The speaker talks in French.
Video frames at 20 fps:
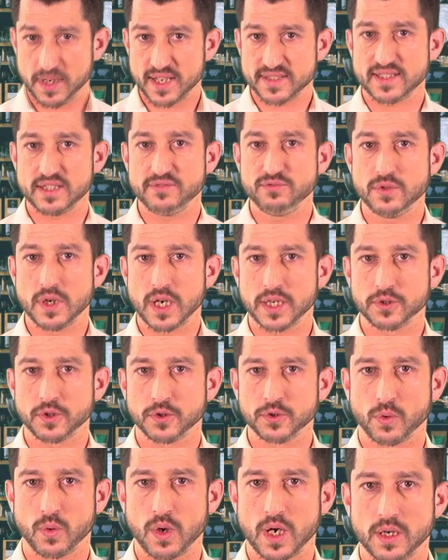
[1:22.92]
placez-vous à un
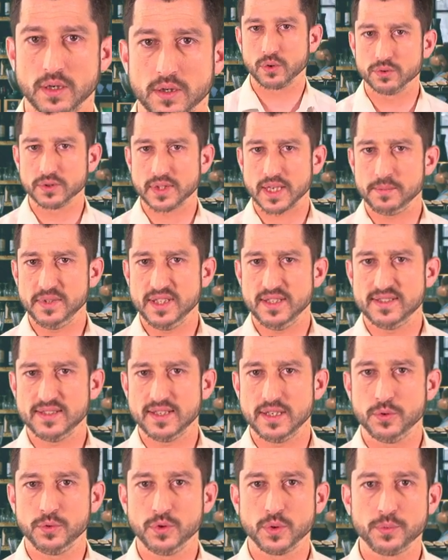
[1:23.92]
endroit.
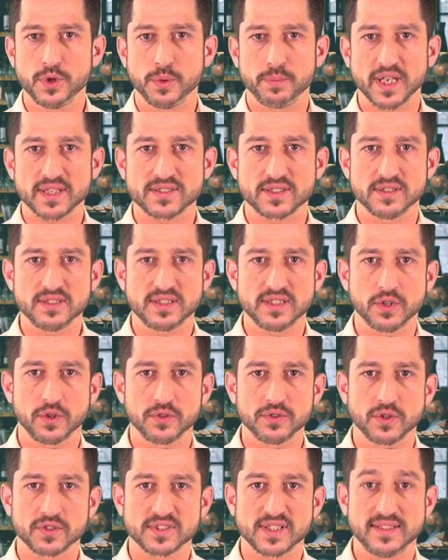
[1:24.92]
Comptabilisez le nombre de personnes qui
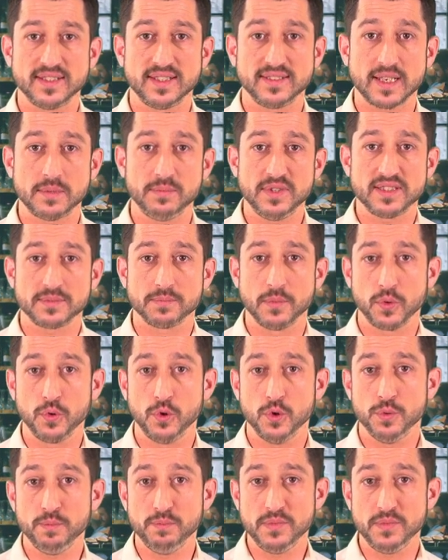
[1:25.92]
rentrent dans un établissement le